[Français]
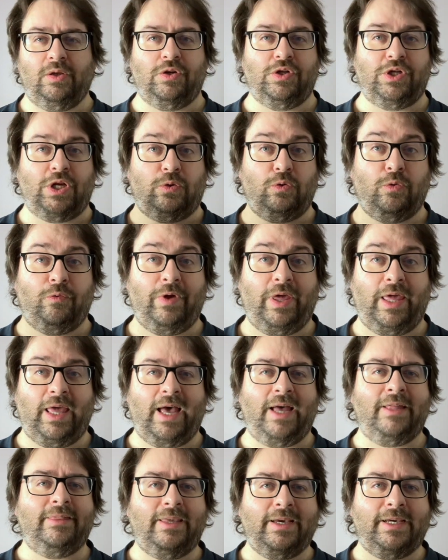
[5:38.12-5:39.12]
J'ai trouvé
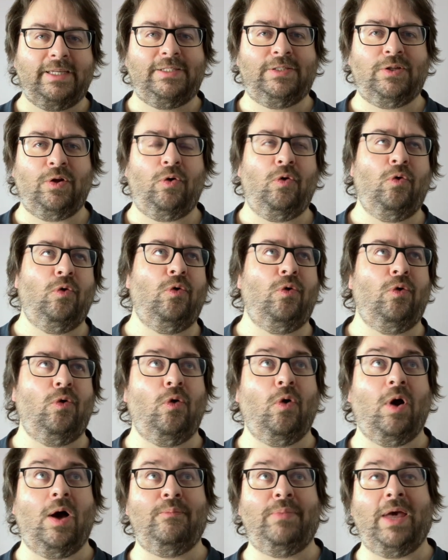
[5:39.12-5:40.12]
intéressant le,
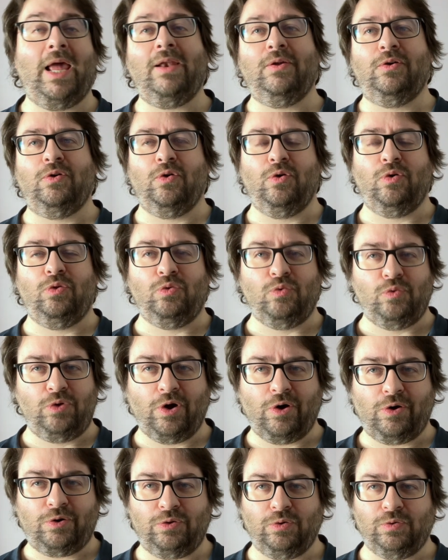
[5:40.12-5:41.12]
rappel que New York